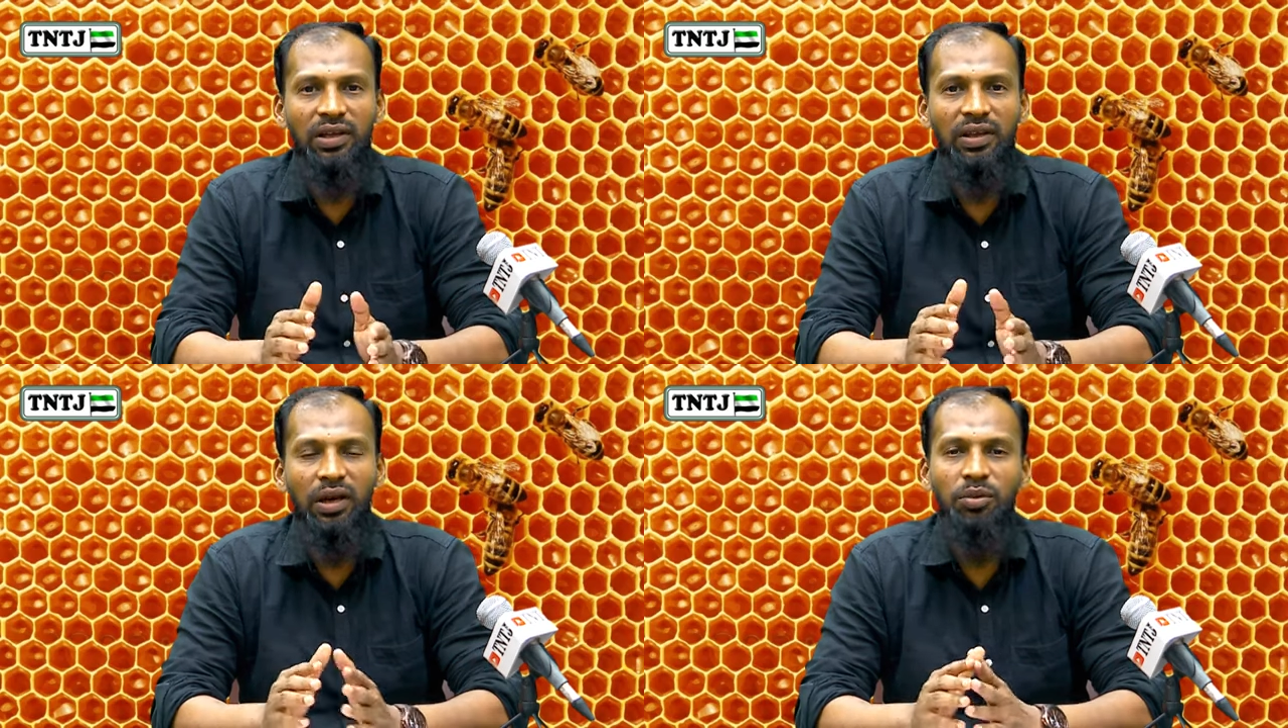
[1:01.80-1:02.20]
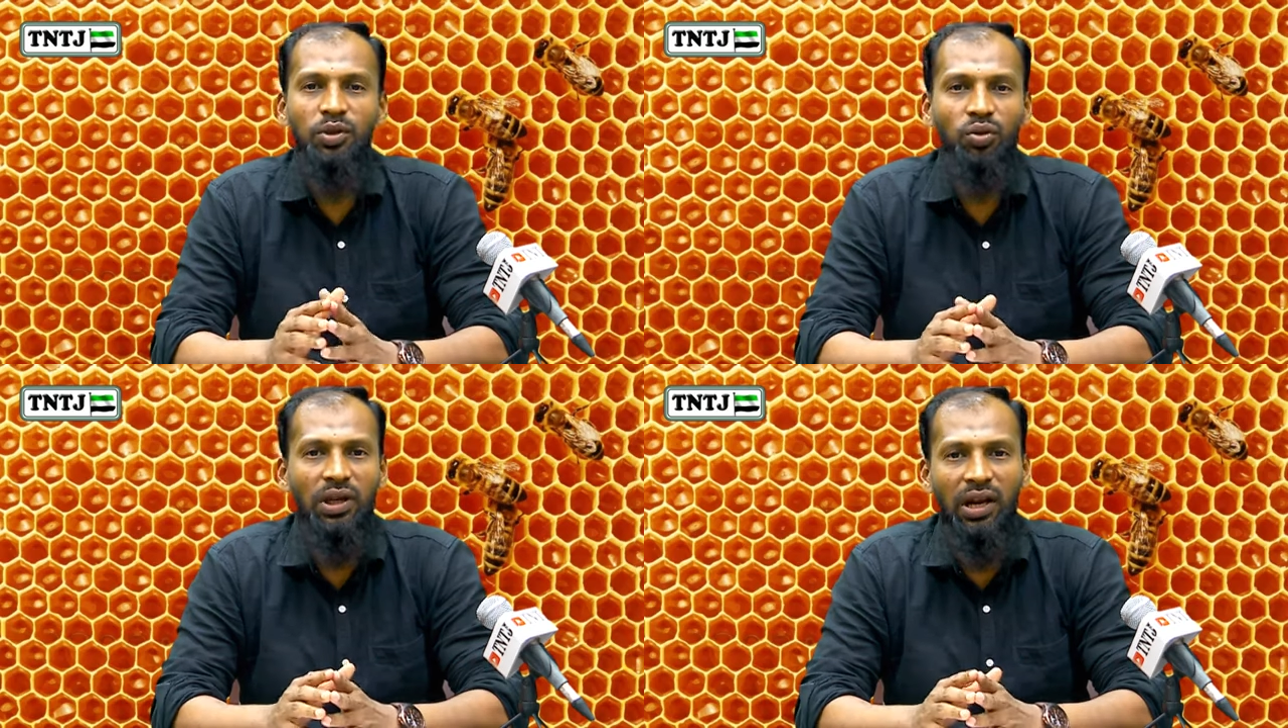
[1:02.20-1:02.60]
இருக்குது
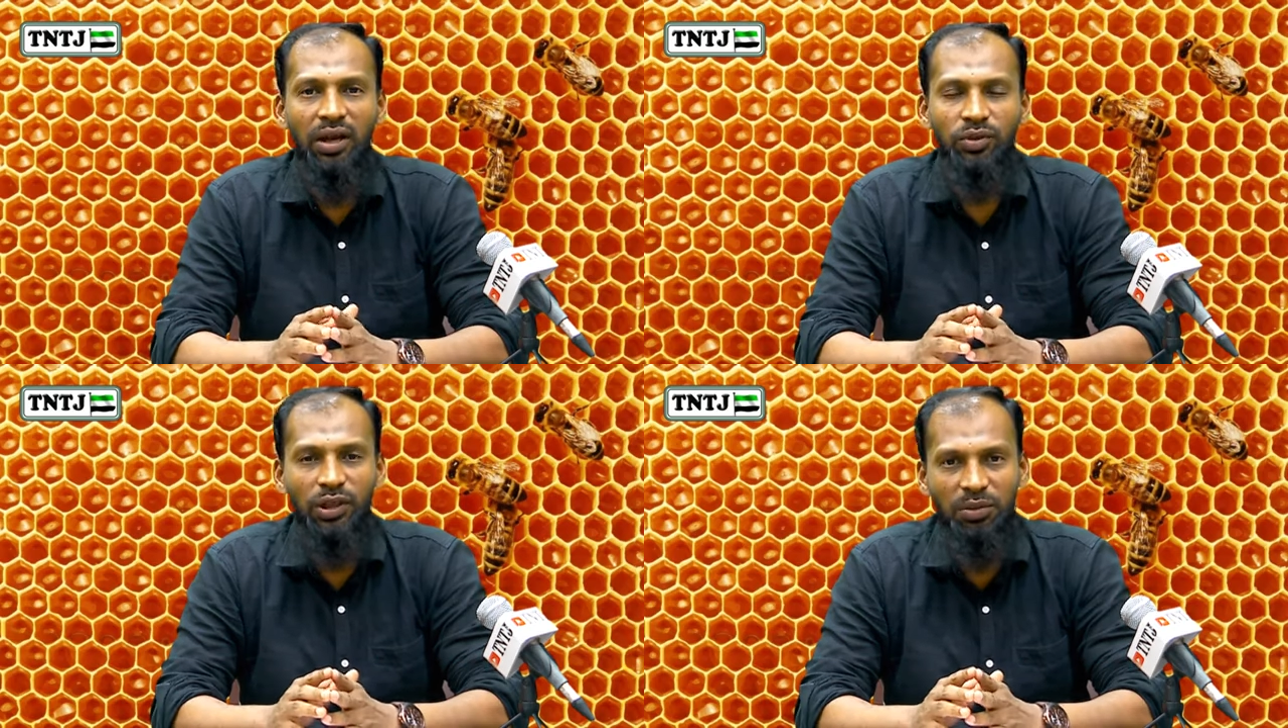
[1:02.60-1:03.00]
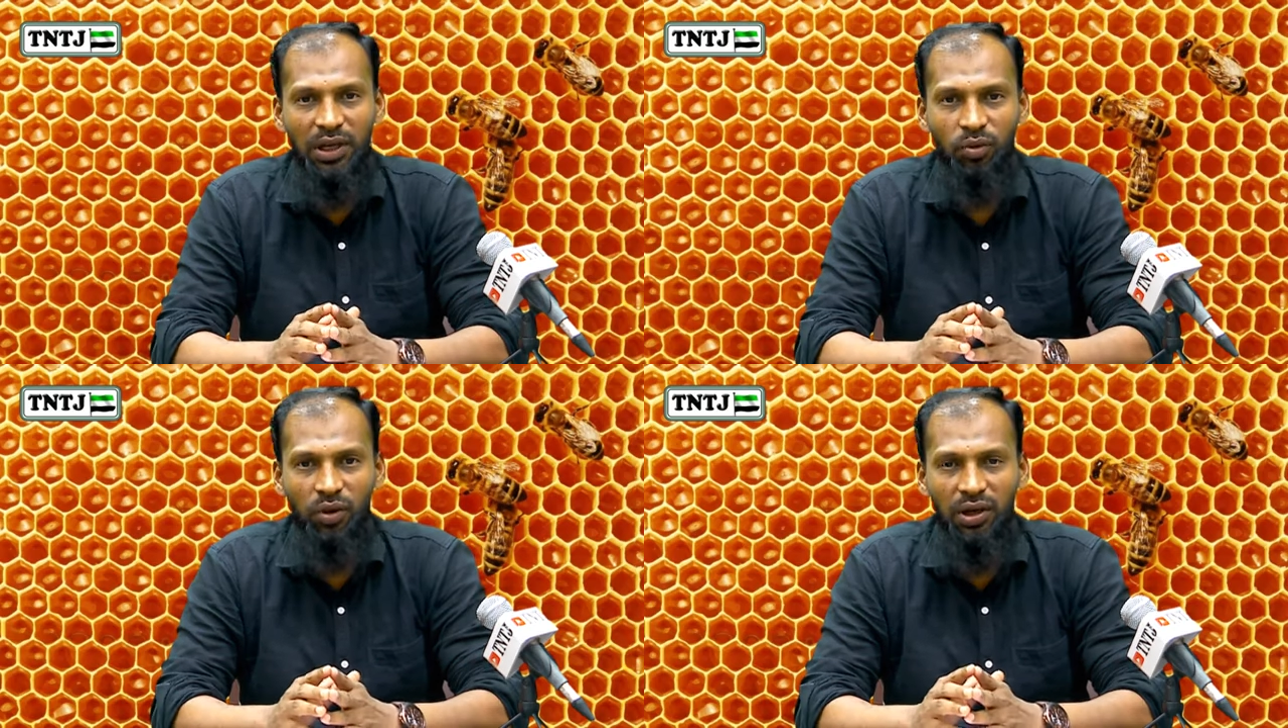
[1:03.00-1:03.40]
அப்படின்னு சொல்லி அல்லாவும்
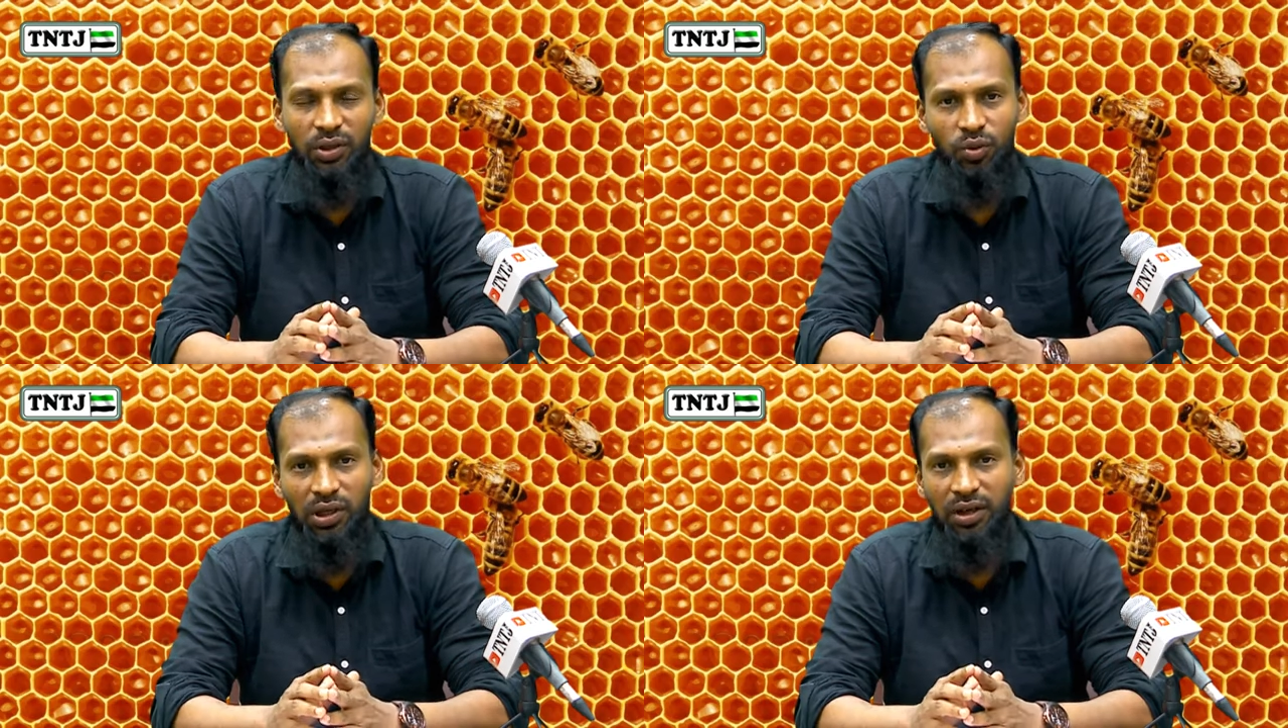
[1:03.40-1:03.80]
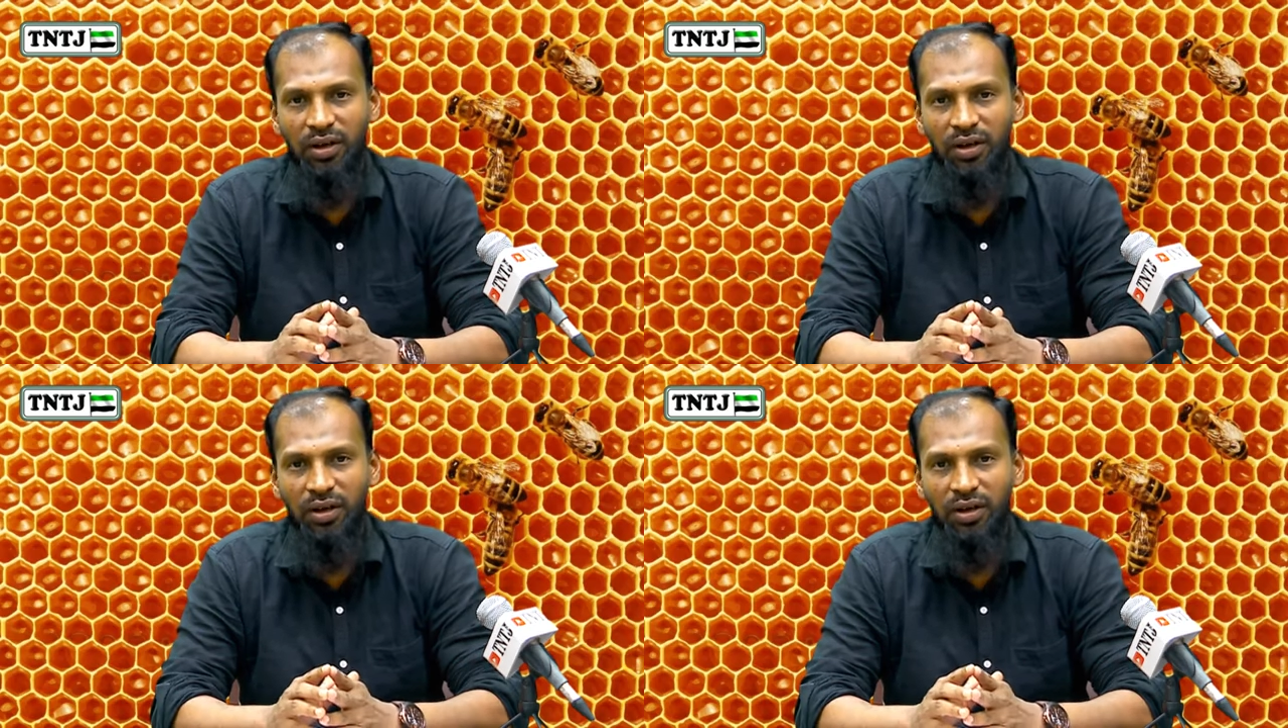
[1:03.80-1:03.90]
திருமறை குரானில் சொல்லி